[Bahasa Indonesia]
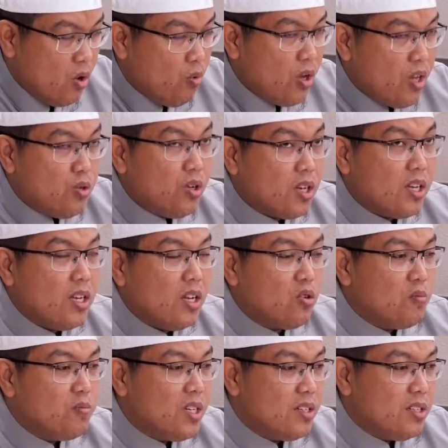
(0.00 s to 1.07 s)
Wa
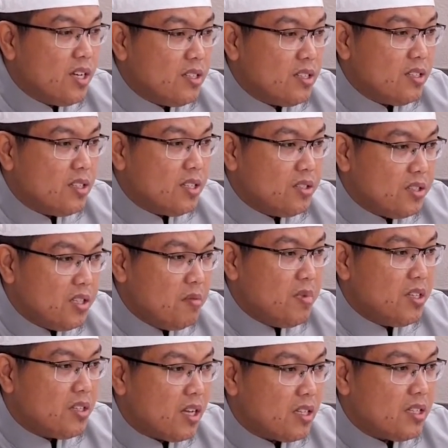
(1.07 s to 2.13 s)
yudkhilakum jannatin tajri
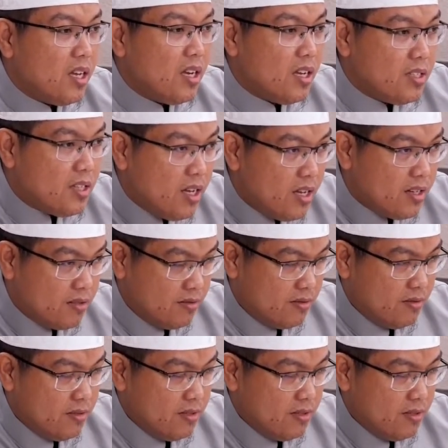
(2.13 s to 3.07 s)
min tahtihal anhar.